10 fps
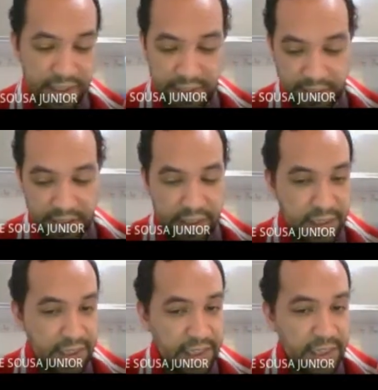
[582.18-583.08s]
que
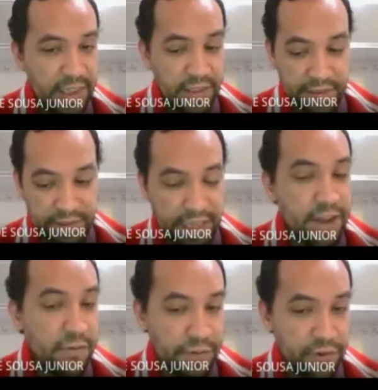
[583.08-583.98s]

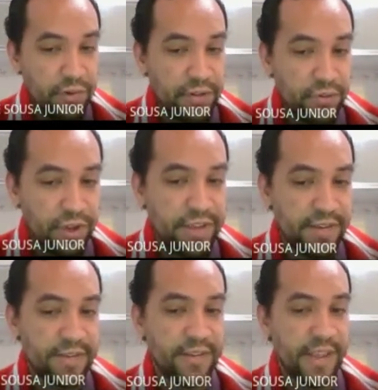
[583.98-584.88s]

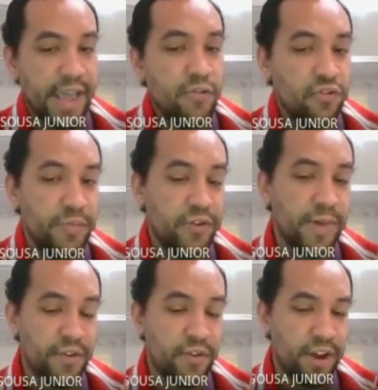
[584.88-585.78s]
0,2 é um número
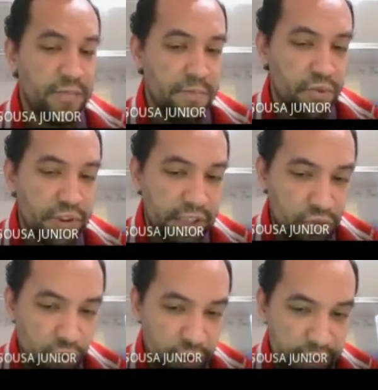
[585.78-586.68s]
maior, porque
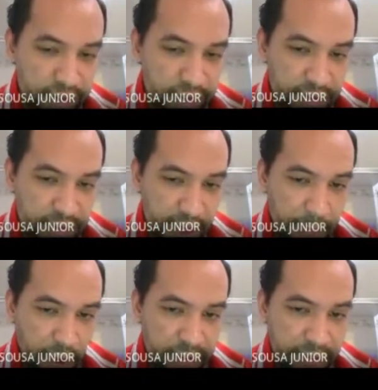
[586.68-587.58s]
2,
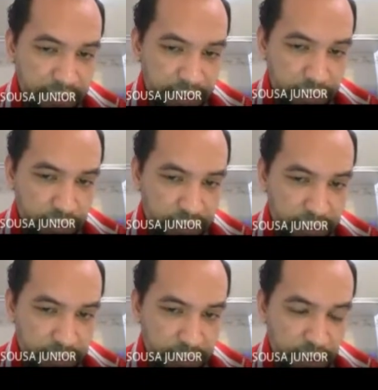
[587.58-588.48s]
após a
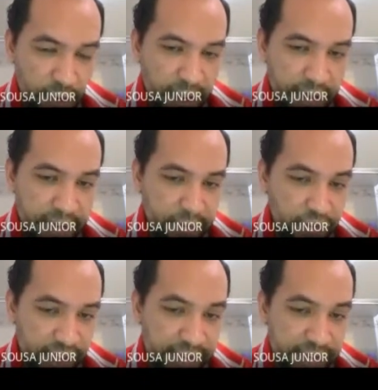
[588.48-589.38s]
vírgula, primeiro algarismo,
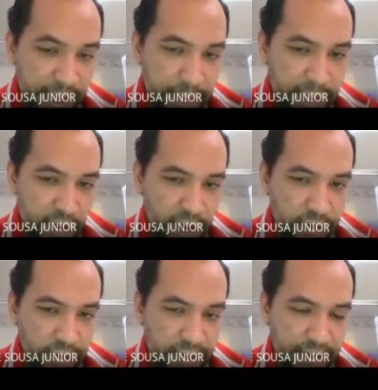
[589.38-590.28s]
já está maior
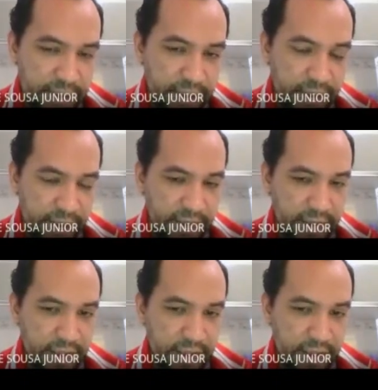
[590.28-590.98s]
do que esse aqui.